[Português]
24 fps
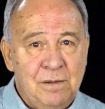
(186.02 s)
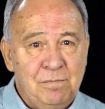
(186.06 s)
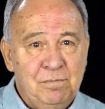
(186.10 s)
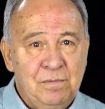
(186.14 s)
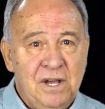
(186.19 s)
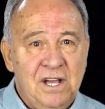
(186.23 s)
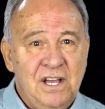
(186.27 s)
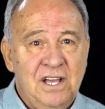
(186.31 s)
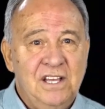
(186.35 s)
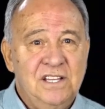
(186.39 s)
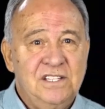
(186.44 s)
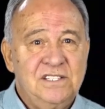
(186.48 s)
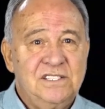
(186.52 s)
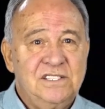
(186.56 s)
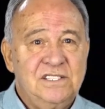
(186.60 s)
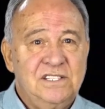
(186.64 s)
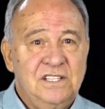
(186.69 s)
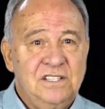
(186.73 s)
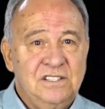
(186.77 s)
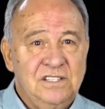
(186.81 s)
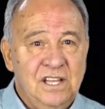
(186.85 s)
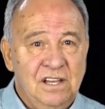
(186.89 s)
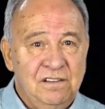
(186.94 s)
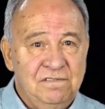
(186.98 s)
da
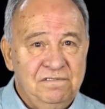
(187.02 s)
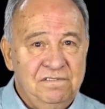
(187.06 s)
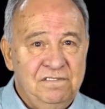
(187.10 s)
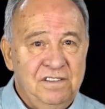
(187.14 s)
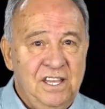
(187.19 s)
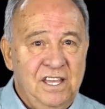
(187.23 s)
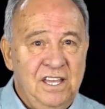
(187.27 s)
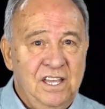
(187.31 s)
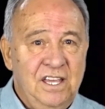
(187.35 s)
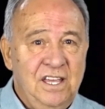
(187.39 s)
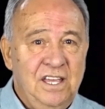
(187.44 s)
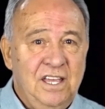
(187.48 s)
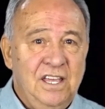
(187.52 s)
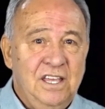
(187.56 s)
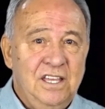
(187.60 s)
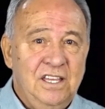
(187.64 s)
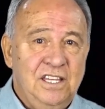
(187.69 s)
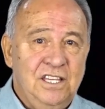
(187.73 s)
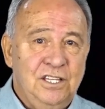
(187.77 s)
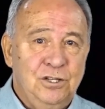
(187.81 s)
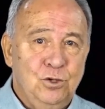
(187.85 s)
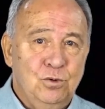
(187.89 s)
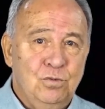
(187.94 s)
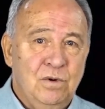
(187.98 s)
paz, da fé
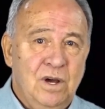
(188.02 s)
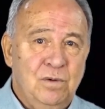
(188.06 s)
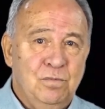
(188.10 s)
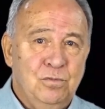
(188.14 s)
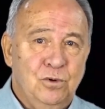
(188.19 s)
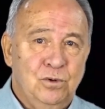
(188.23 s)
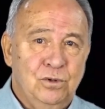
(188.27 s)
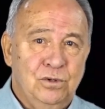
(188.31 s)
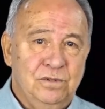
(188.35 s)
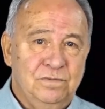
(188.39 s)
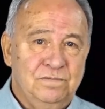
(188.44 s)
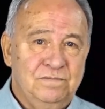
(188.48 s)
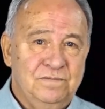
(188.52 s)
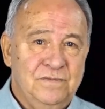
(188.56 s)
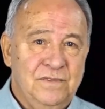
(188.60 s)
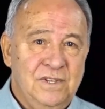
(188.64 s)
e do amor.